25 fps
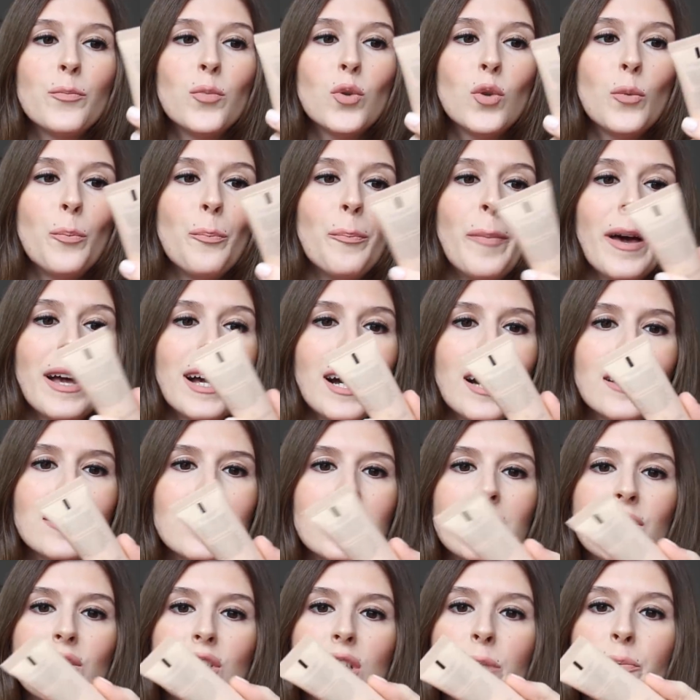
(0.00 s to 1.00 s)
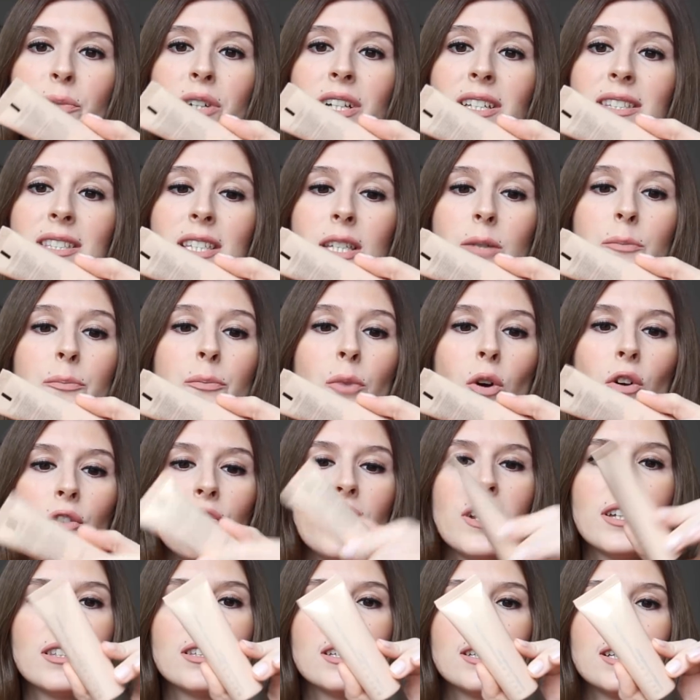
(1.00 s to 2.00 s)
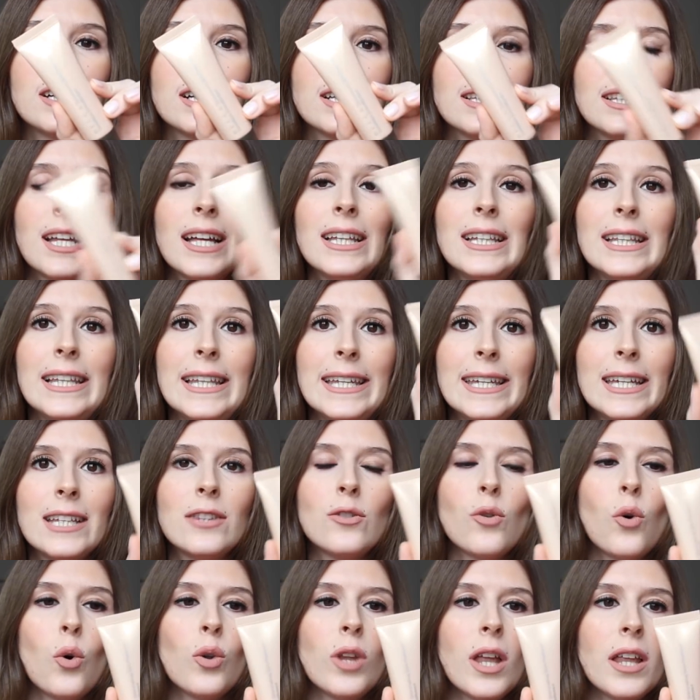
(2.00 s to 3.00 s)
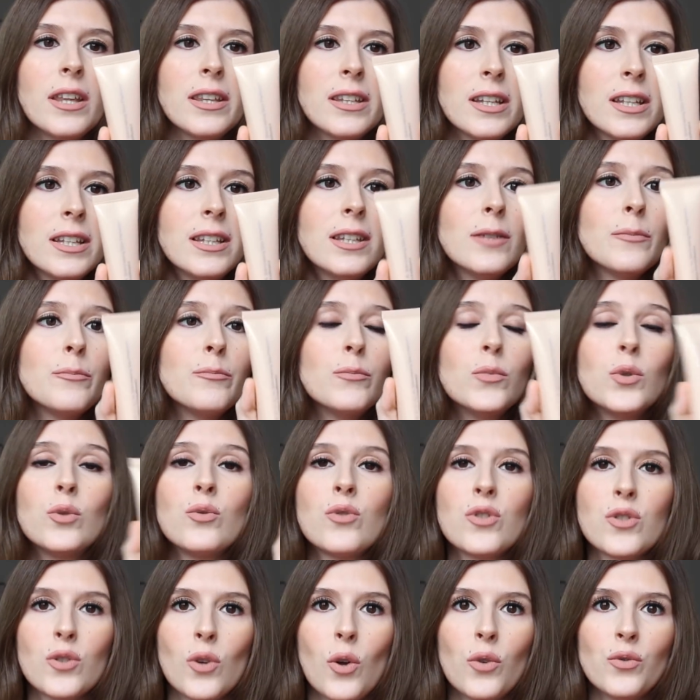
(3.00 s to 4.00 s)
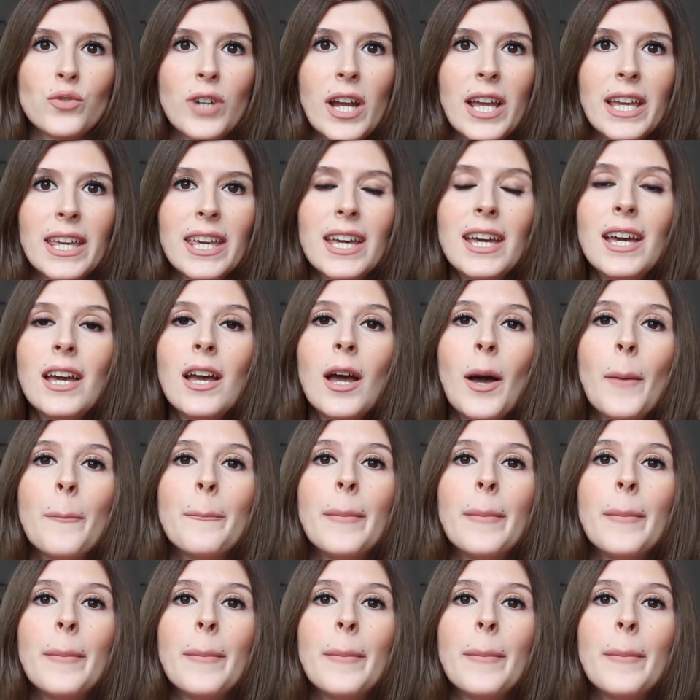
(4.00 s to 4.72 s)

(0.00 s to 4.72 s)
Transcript: Bu Becca'nın Shimmering Skin Perfector'larından likit olanının Moonstone rengi.